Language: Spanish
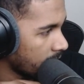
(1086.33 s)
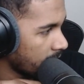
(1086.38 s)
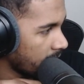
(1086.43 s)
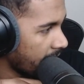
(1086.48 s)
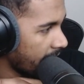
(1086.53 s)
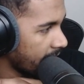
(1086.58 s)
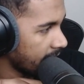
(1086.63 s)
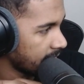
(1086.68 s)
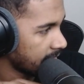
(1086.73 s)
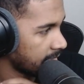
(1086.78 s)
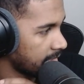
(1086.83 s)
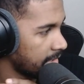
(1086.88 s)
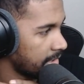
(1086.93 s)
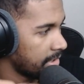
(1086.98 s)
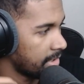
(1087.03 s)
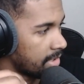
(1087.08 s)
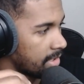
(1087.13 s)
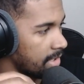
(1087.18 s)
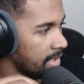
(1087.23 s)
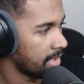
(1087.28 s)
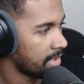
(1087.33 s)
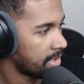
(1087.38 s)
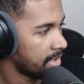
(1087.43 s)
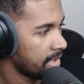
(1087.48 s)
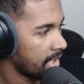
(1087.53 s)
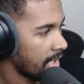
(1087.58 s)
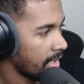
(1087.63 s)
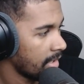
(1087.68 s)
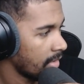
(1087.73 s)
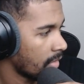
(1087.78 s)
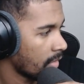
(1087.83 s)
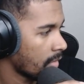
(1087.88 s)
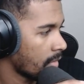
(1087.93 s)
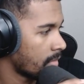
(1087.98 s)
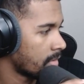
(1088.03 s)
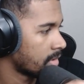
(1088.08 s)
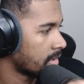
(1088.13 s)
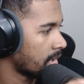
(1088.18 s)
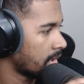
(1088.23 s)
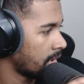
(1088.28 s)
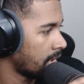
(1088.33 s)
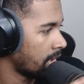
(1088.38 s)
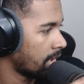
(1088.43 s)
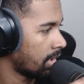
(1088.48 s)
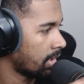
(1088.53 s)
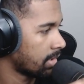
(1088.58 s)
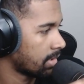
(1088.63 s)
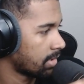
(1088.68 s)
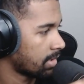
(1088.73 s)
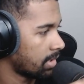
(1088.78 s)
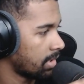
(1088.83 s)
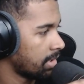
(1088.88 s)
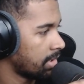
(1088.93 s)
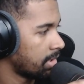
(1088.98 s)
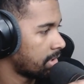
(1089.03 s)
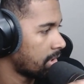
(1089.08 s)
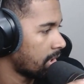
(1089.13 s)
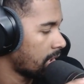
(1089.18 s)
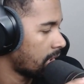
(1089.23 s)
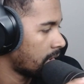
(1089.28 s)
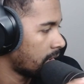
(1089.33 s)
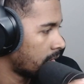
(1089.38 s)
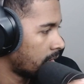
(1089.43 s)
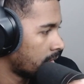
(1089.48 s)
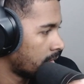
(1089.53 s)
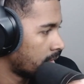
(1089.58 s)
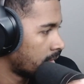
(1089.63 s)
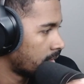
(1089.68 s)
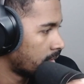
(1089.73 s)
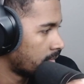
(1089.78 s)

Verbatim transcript: que es Sin, o como se diga, Sin Chan.